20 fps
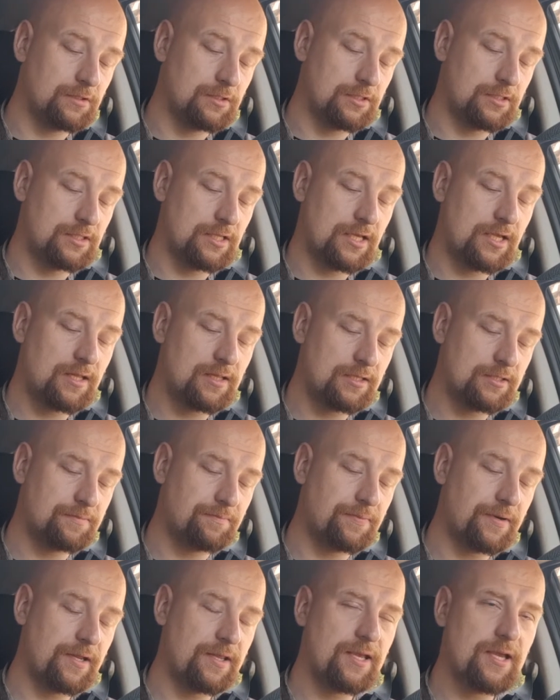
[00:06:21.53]
состоялось
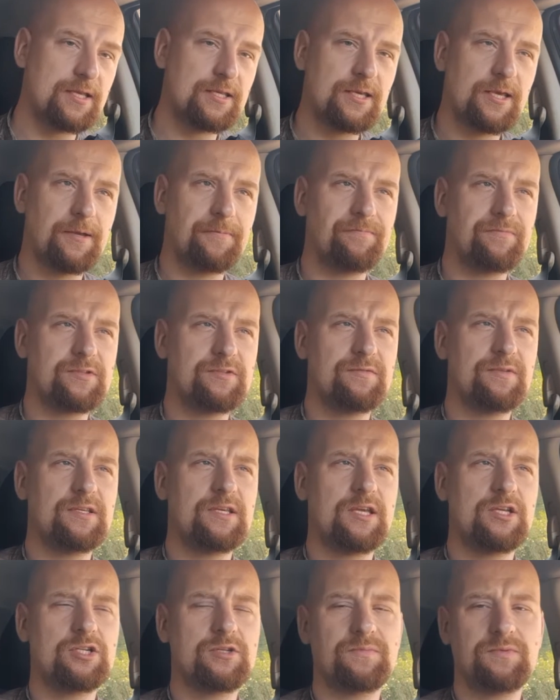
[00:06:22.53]
принятие
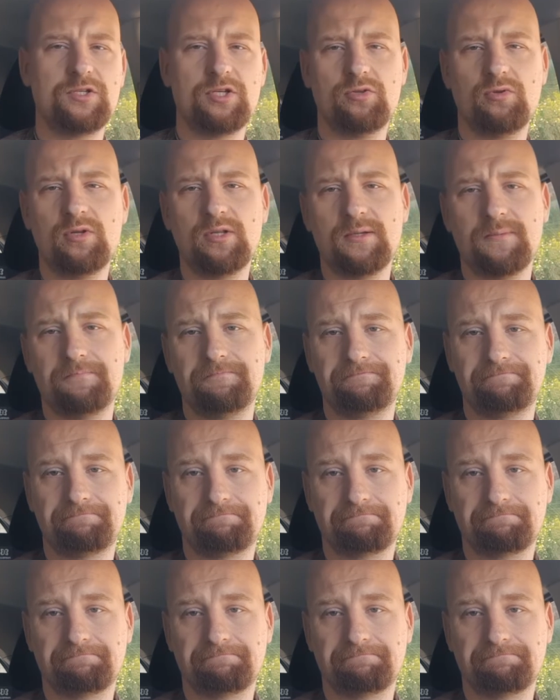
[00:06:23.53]
Святейшим Синодом